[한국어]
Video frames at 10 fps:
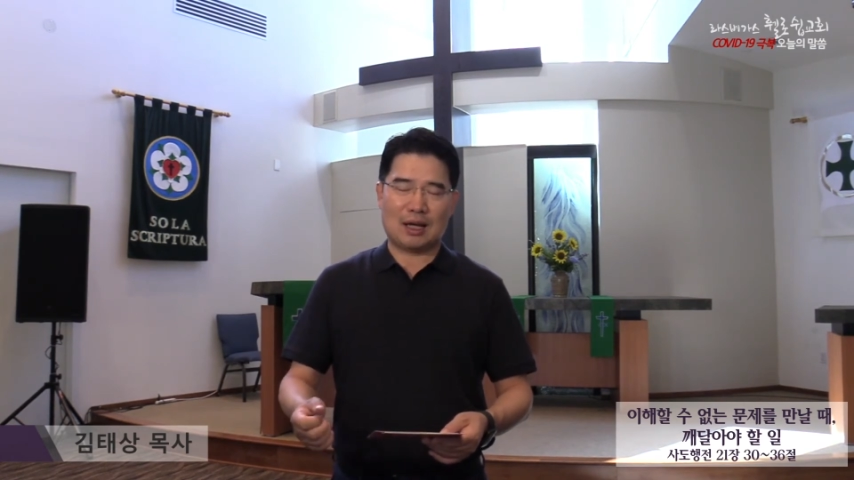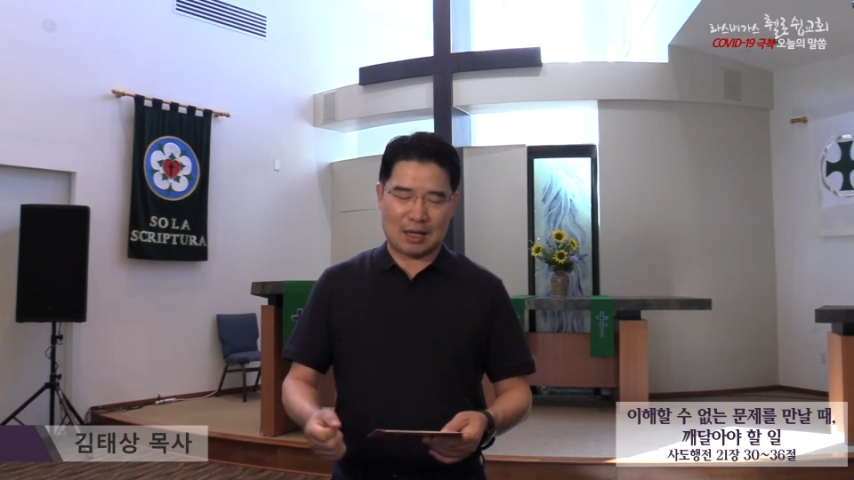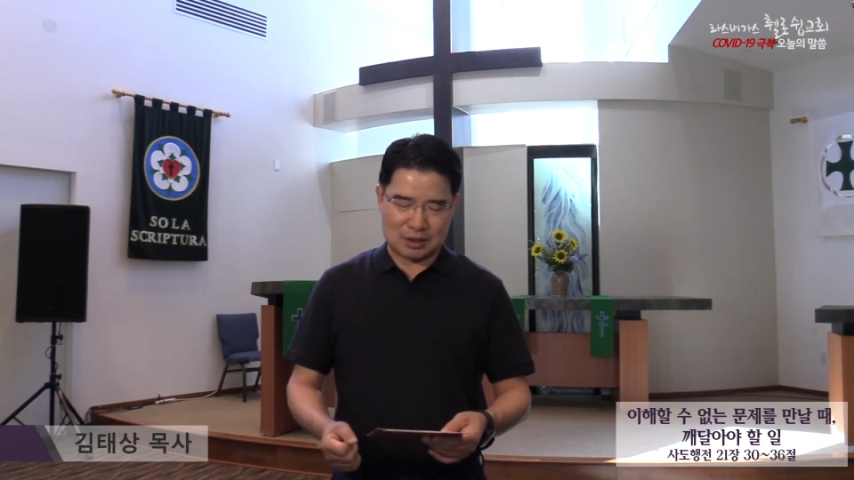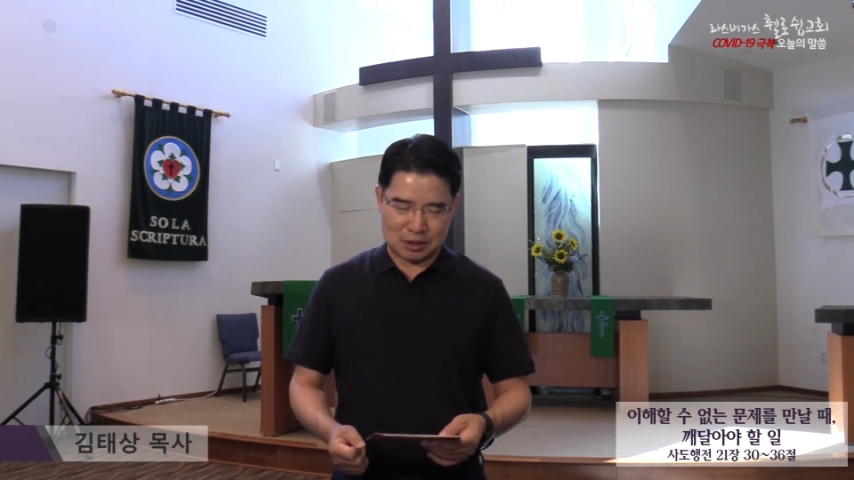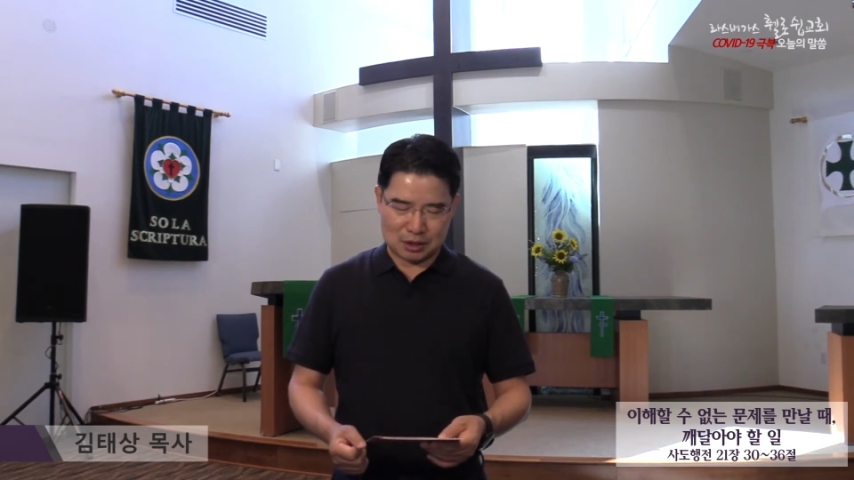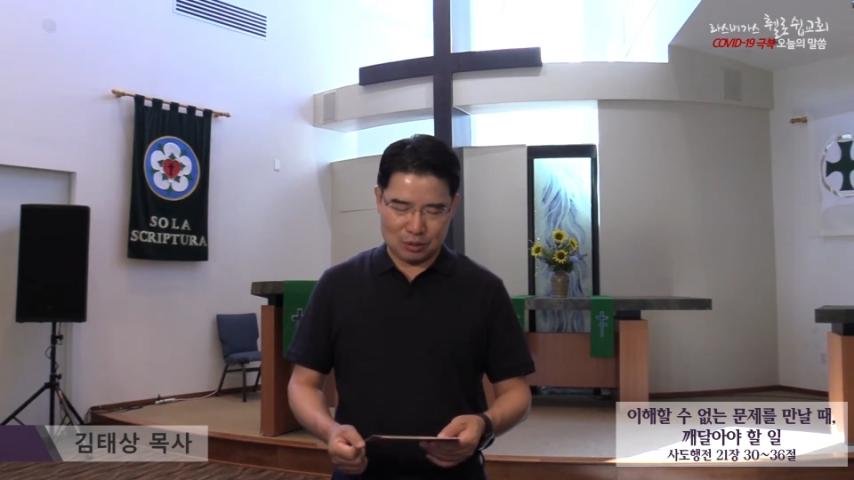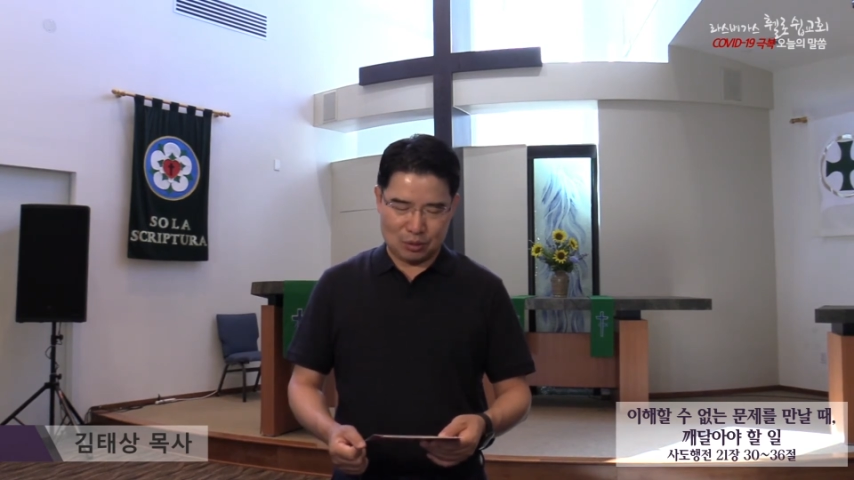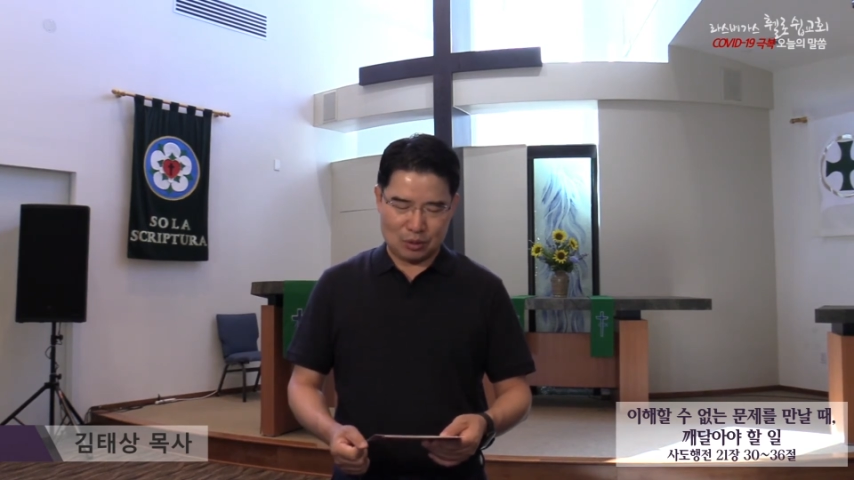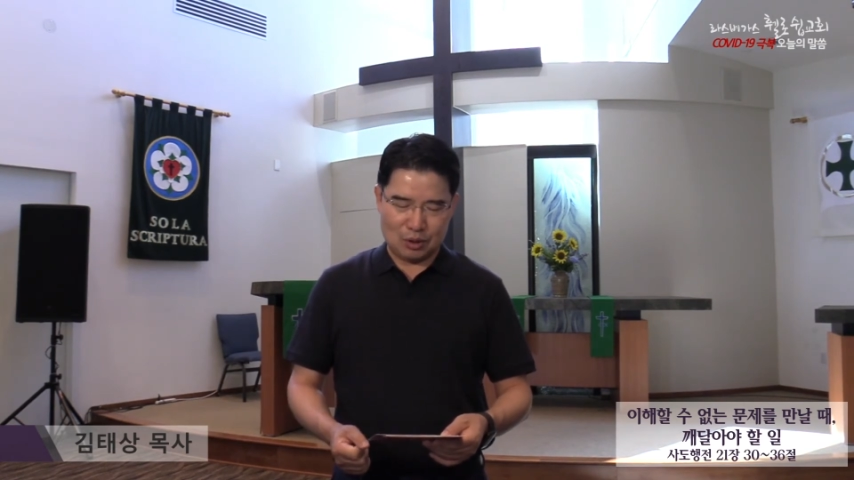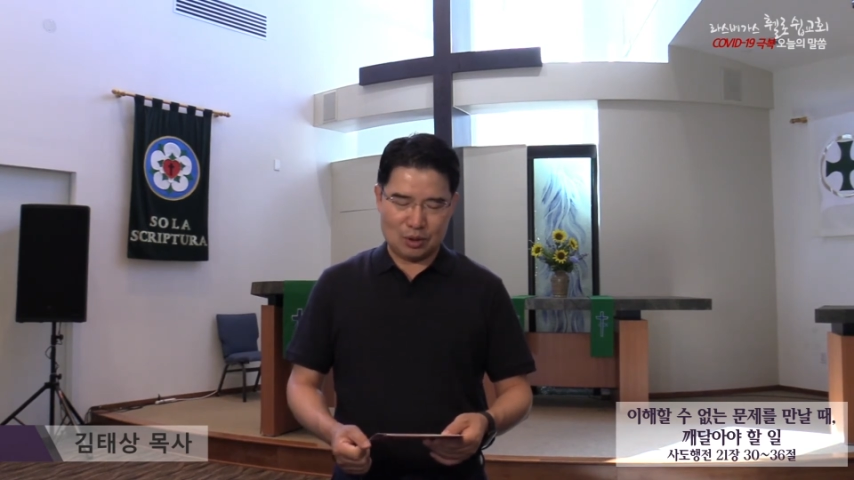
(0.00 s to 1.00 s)

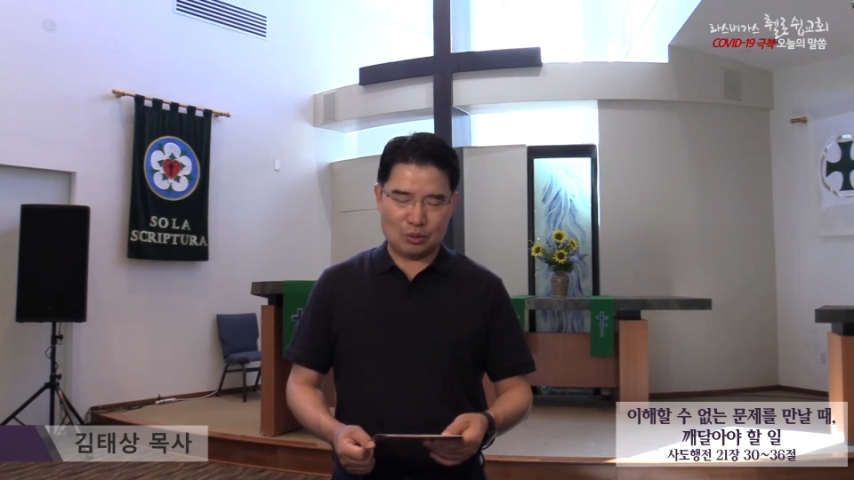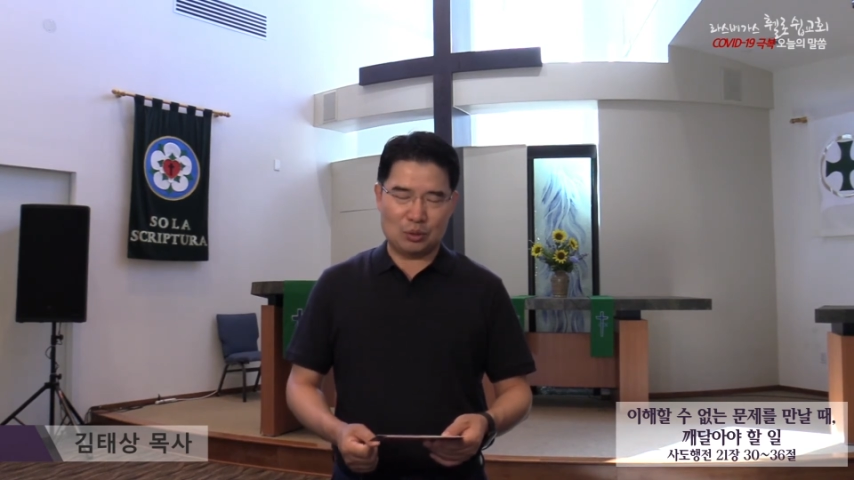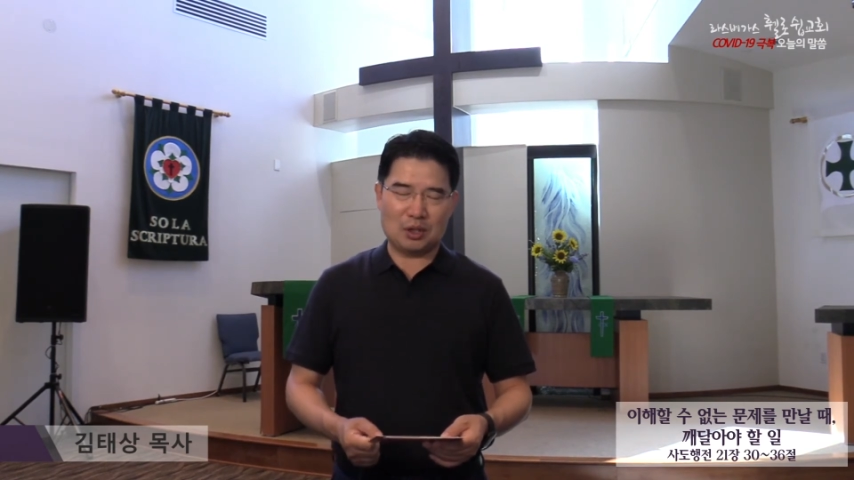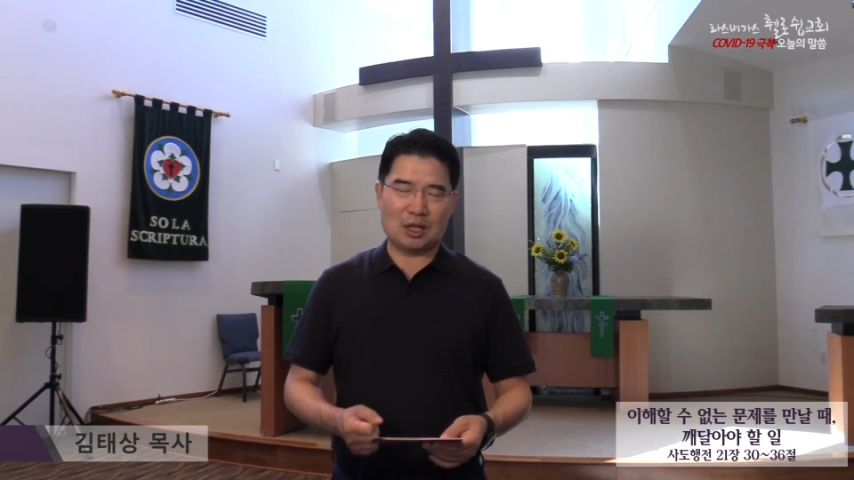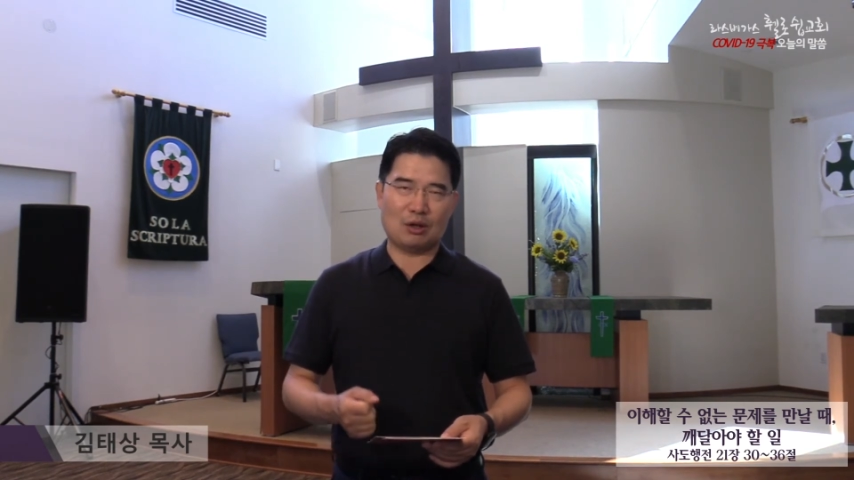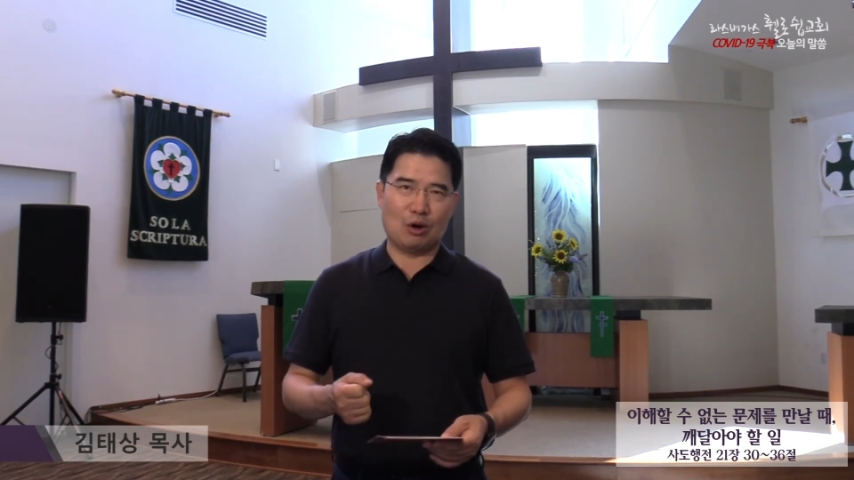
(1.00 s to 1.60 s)
갇히고 또 이러한